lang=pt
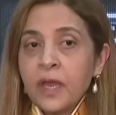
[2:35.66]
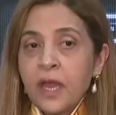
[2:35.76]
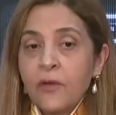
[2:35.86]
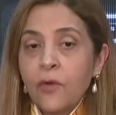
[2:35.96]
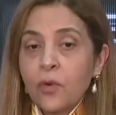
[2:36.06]

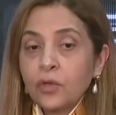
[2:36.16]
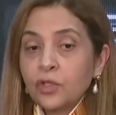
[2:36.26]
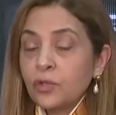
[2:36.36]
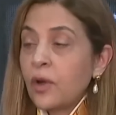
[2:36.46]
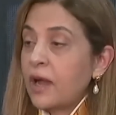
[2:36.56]
anunciou
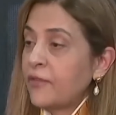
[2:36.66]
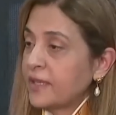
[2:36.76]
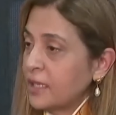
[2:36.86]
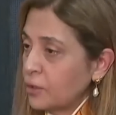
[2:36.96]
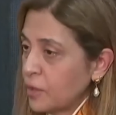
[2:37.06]
que o
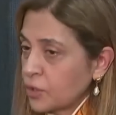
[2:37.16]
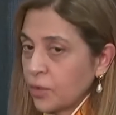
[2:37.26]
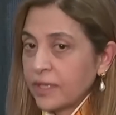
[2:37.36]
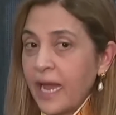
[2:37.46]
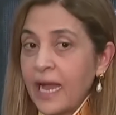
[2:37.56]
treinador e os
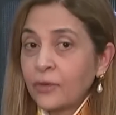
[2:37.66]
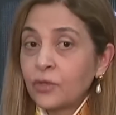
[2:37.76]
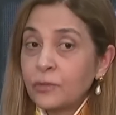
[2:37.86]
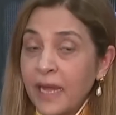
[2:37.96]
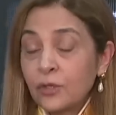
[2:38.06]
jogadores
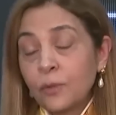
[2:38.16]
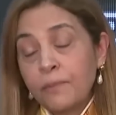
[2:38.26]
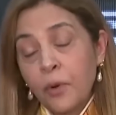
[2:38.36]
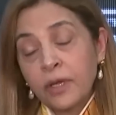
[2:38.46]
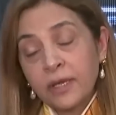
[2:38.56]
não
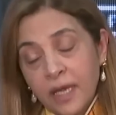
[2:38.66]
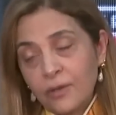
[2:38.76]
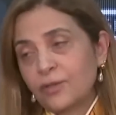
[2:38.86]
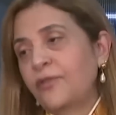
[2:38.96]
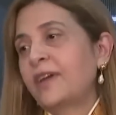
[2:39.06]
darão mais
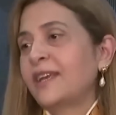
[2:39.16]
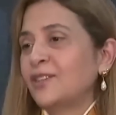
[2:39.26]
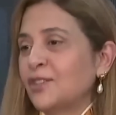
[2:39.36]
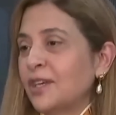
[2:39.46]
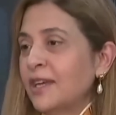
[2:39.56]
entrevistas.
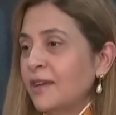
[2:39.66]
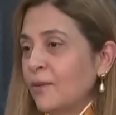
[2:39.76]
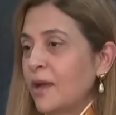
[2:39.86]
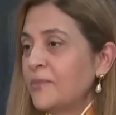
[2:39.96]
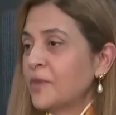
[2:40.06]
Tudo
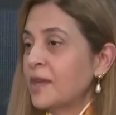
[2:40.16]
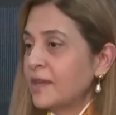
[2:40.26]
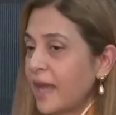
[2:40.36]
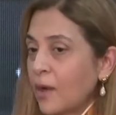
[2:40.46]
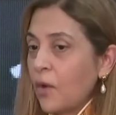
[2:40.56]
porque
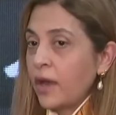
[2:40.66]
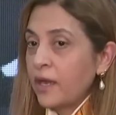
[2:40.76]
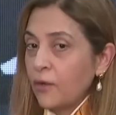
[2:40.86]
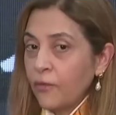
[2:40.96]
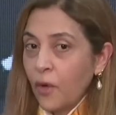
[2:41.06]
o
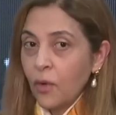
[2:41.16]
auxiliar de